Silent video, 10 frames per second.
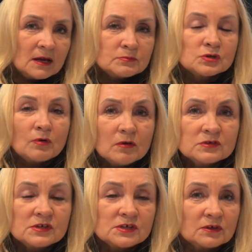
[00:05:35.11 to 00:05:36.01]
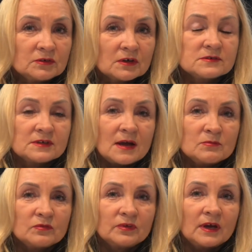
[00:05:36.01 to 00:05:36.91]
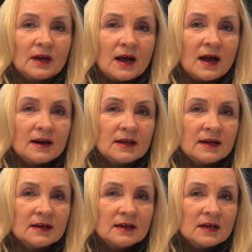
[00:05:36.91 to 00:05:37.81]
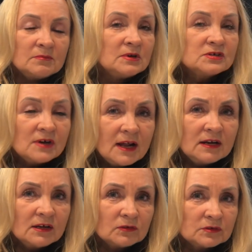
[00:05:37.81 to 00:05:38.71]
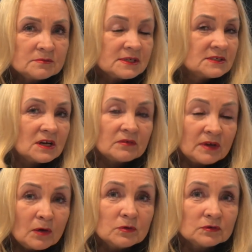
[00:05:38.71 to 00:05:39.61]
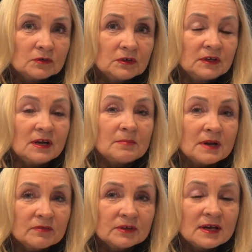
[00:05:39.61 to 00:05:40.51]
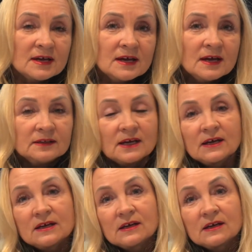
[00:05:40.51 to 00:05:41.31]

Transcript: przyłączyć się do tego, co ja mówię, ale myśleli o tym, zastanawiało to ich i naprawdę tak